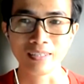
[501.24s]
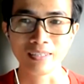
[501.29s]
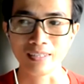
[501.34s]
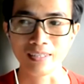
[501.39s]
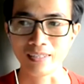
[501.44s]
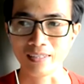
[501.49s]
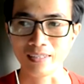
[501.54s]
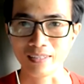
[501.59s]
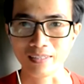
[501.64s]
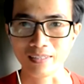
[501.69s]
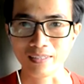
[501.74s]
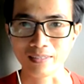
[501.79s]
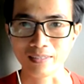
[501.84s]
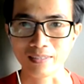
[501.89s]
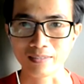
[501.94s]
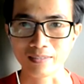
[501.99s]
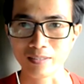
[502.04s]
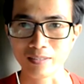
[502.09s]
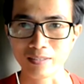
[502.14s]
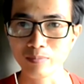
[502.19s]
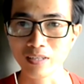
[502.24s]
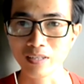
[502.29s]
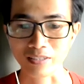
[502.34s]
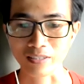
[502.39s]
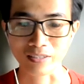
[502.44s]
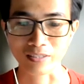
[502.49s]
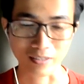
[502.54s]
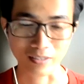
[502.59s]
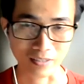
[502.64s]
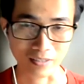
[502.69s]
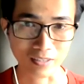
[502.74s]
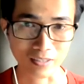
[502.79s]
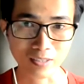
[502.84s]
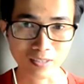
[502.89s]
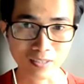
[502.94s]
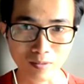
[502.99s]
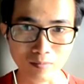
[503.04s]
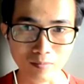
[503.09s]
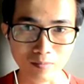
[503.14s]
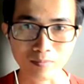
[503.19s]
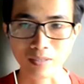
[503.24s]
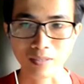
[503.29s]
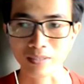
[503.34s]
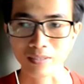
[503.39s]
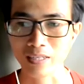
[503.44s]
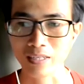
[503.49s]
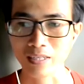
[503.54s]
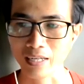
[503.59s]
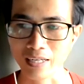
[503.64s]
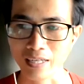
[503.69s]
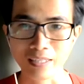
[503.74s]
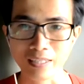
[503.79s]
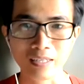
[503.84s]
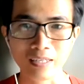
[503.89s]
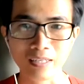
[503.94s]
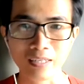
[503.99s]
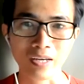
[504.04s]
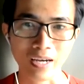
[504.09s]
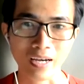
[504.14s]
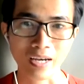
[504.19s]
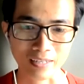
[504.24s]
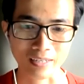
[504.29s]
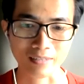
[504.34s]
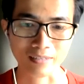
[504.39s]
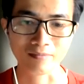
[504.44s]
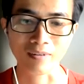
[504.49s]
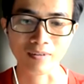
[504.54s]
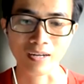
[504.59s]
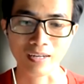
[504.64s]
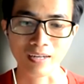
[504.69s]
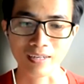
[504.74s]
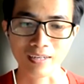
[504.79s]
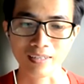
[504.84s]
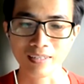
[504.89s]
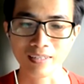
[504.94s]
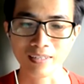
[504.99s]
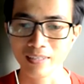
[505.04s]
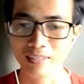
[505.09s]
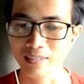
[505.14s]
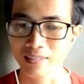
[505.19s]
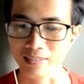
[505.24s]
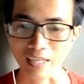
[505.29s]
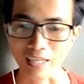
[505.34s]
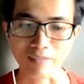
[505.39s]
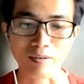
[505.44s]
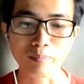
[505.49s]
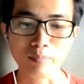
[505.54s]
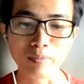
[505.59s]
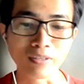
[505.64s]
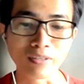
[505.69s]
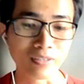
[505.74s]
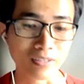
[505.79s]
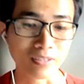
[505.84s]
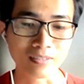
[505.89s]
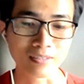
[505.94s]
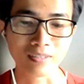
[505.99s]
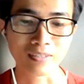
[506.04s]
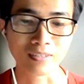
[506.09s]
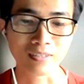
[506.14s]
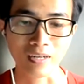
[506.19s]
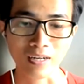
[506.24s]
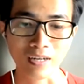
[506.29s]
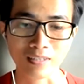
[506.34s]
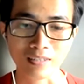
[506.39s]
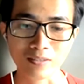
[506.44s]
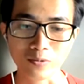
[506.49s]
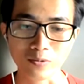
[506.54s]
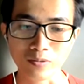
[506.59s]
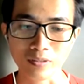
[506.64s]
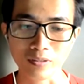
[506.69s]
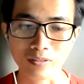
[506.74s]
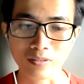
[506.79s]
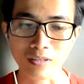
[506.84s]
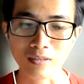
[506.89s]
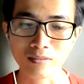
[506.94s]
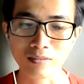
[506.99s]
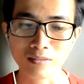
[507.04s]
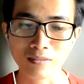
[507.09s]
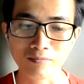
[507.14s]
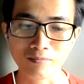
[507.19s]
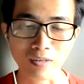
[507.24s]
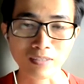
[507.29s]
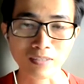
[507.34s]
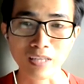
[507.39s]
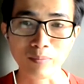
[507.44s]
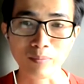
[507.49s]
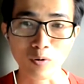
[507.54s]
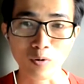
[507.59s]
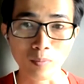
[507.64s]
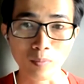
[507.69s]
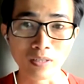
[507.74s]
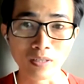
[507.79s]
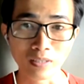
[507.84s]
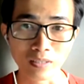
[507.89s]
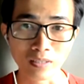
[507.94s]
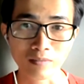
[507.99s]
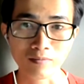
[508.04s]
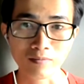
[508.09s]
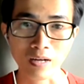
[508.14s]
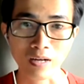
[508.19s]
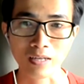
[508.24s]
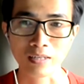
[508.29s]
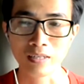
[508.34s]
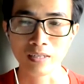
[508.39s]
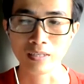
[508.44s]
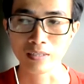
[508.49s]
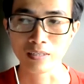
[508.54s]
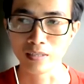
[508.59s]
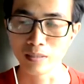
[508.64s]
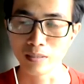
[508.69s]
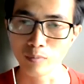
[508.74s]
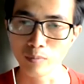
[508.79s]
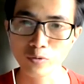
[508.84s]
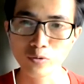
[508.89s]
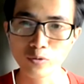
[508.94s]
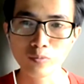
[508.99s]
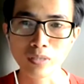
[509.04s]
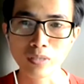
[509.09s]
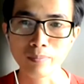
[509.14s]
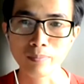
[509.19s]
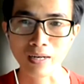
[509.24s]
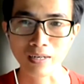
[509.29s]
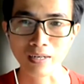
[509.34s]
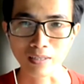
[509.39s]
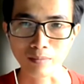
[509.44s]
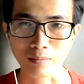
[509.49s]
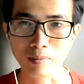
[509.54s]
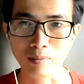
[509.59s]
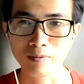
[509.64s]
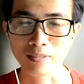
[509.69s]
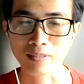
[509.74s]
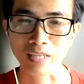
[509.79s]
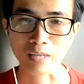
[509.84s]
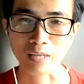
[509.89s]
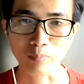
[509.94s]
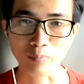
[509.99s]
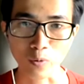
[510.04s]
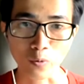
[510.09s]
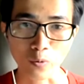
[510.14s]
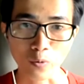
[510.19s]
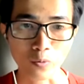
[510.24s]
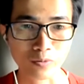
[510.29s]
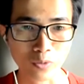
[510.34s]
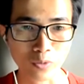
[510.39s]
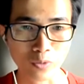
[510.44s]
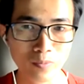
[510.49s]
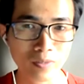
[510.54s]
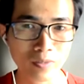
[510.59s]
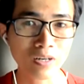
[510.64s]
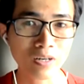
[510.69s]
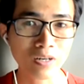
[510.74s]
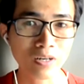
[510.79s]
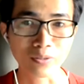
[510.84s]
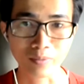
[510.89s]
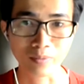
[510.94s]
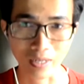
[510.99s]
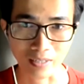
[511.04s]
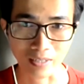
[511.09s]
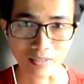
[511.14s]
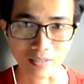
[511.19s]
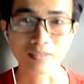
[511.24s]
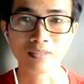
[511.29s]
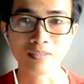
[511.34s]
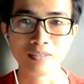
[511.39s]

uh, giống như là sữa đúng không là trái cây những loại hạt và chạy vẫn bình thường à, tụi tân vẫn chạy bộ bình thường và nên bổ sung thêm năng lượng bởi vì chạy bộ tốn rất là nhiều năng lượng